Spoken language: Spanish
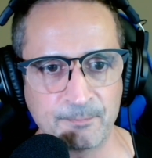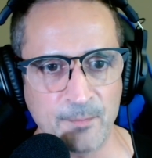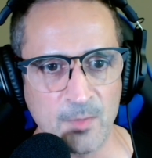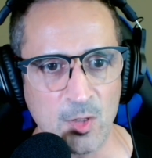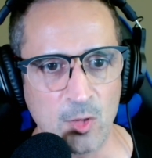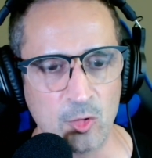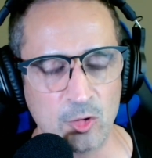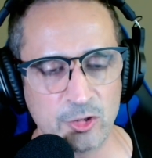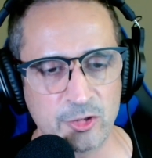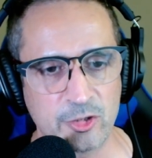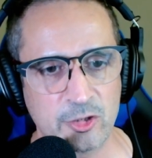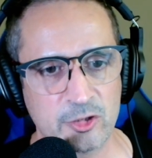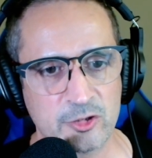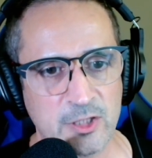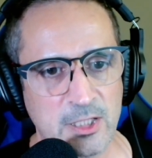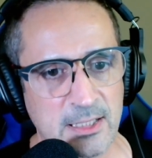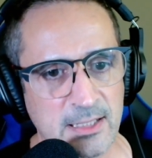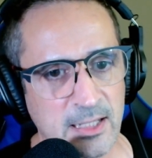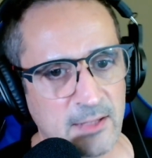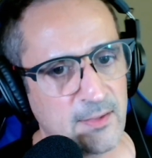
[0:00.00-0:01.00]
otro es
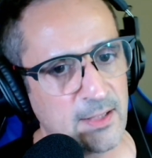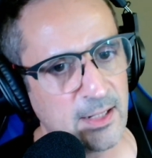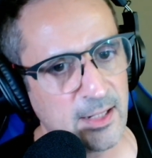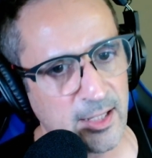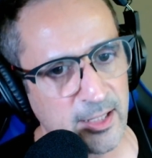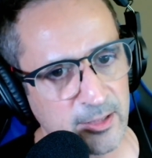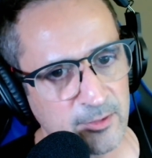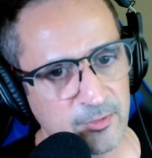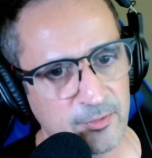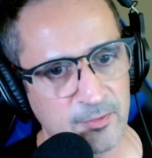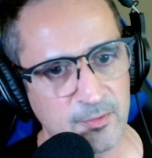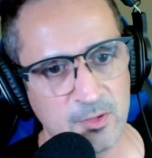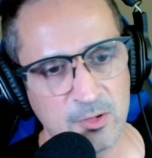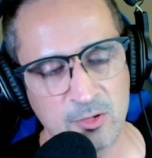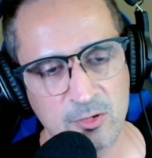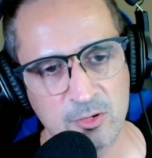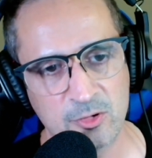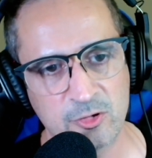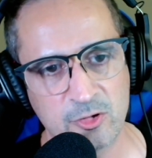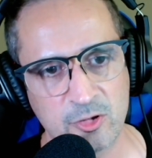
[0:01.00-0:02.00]
el Live,
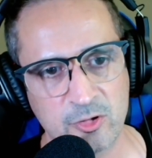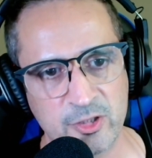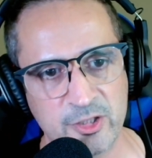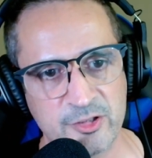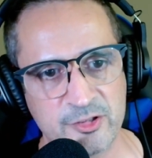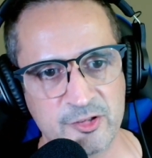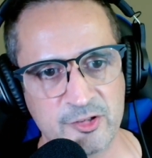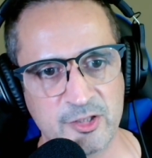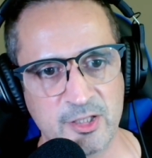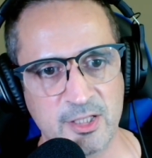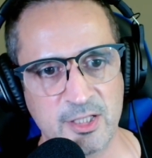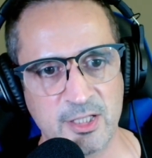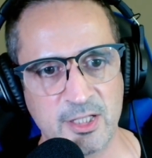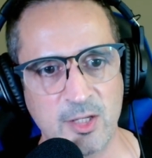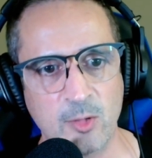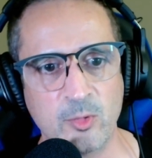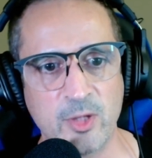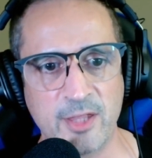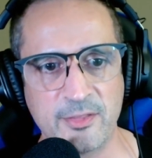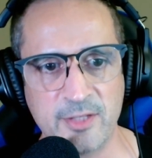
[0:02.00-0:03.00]
otro es eh,
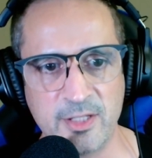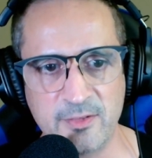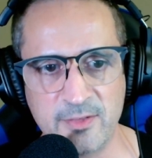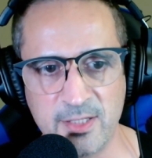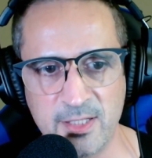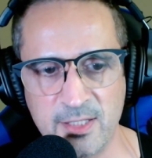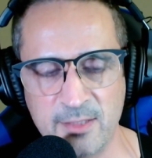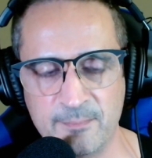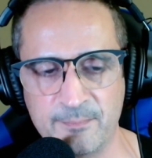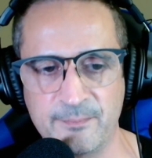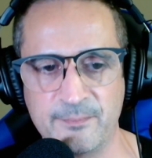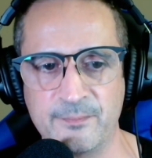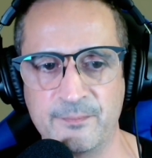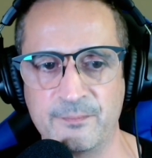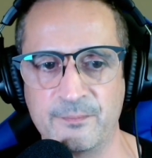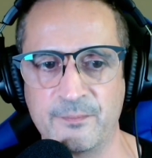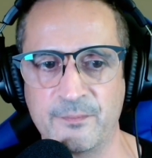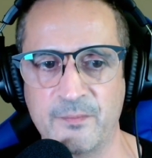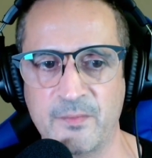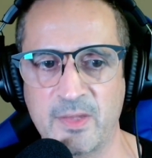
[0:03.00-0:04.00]
Audacity,
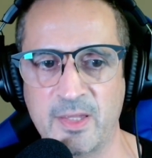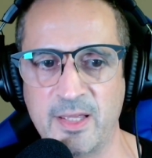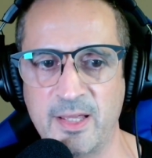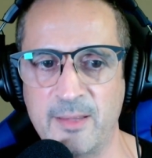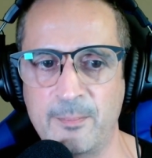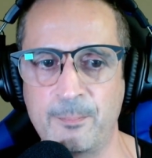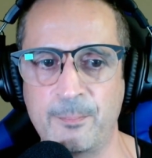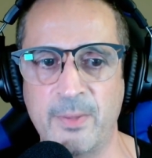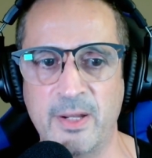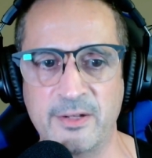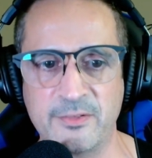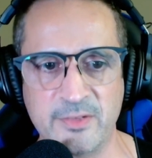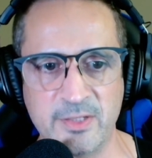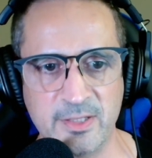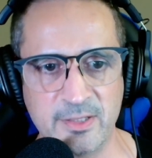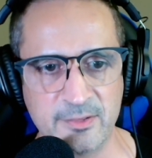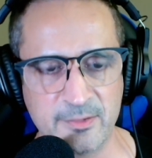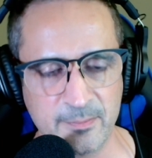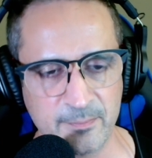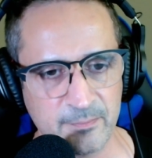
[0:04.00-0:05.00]

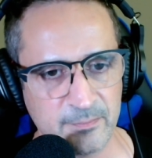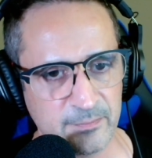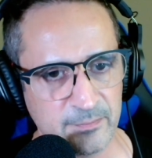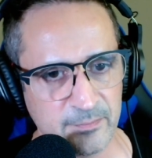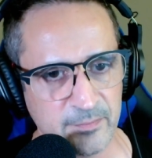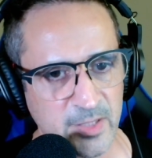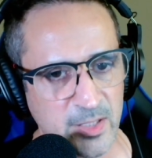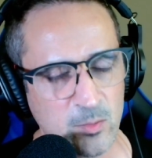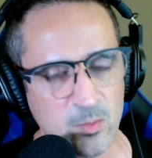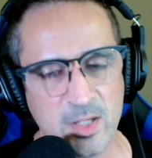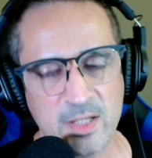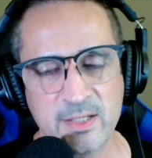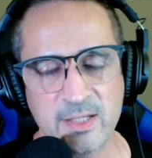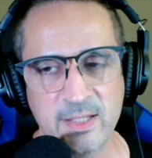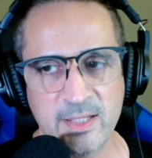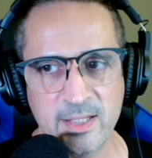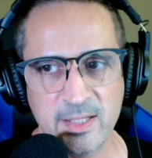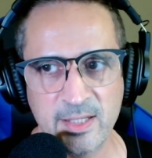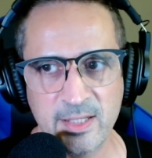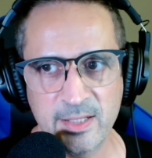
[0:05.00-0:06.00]
Gparted, da igual
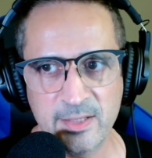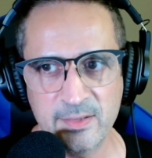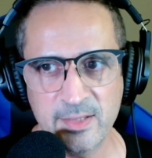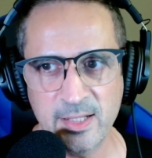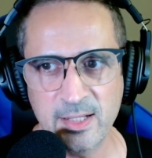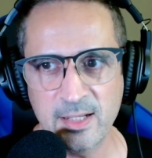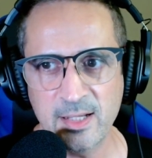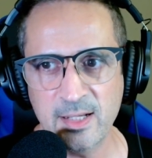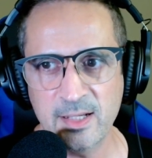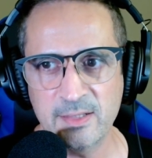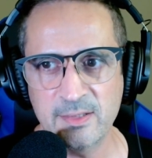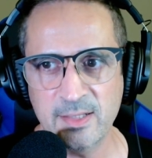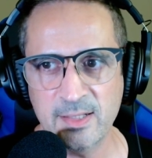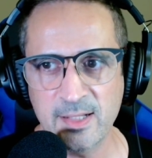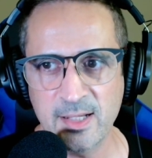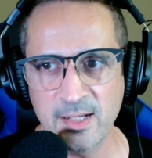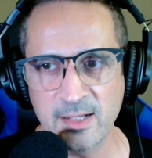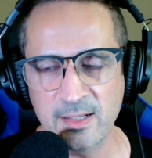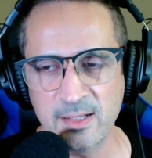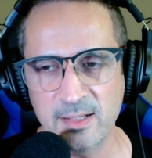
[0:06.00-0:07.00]
que tenga
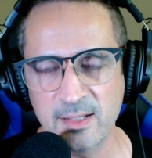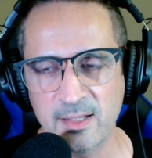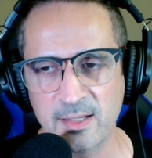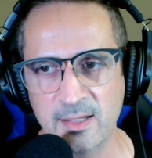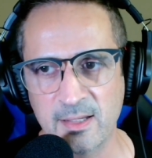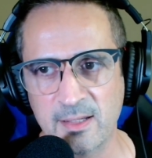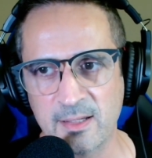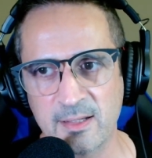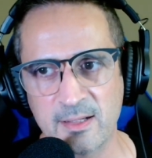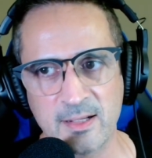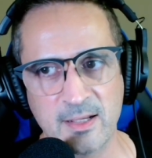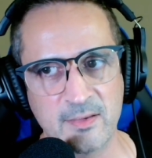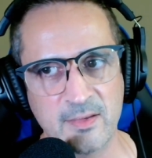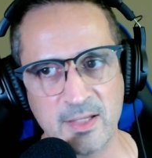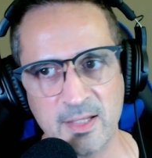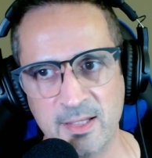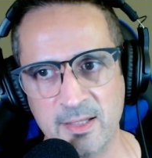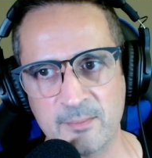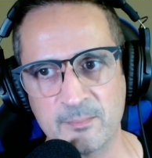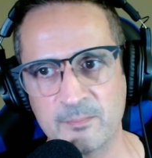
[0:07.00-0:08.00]
GTK que
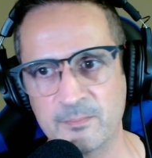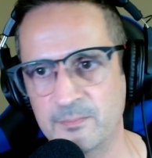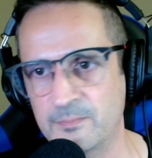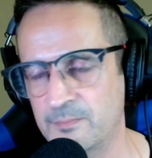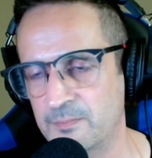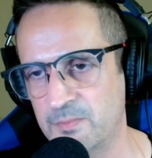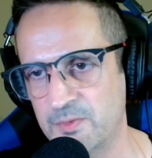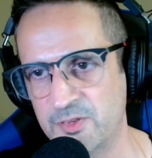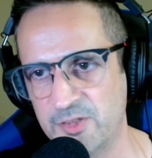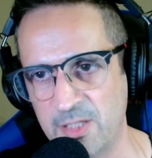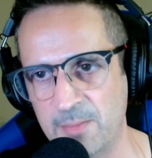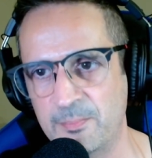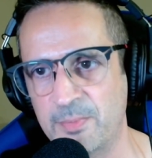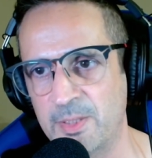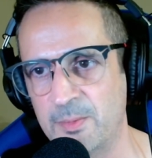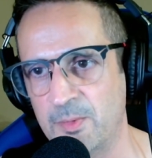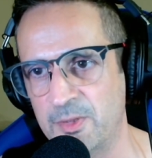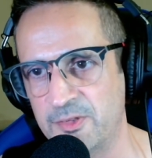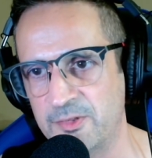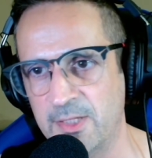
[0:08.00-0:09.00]
KDE, siempre
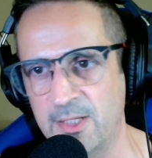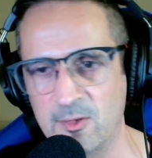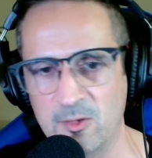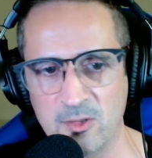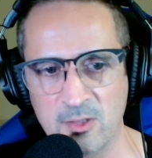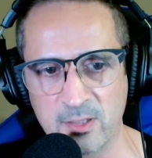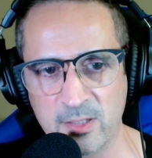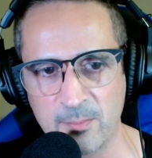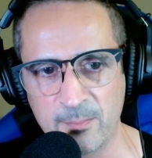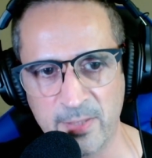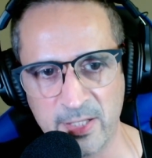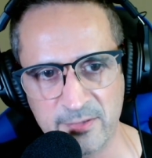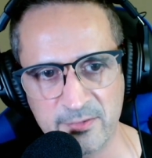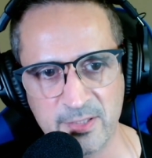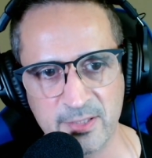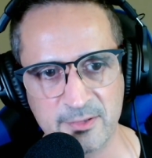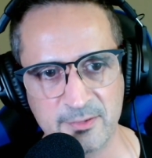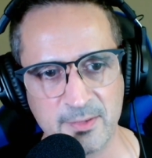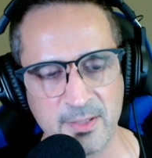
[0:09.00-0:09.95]
me instalo el Gparted